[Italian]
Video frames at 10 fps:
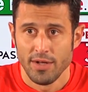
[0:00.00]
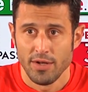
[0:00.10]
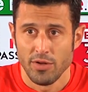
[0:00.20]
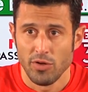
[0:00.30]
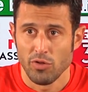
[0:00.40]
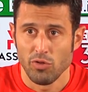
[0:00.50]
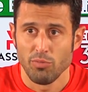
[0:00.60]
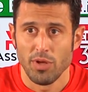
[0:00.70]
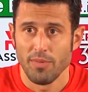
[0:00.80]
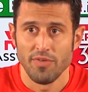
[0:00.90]
Noi non
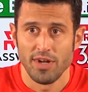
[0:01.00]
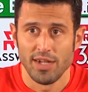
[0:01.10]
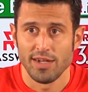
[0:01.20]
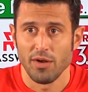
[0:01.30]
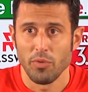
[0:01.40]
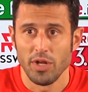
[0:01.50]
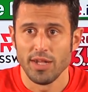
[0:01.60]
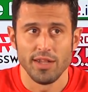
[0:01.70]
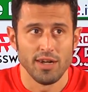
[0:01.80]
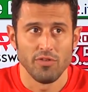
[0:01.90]
dobbiamo avere la
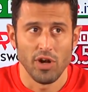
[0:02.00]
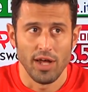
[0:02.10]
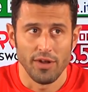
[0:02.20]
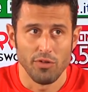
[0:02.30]
tranquillità di lavorare,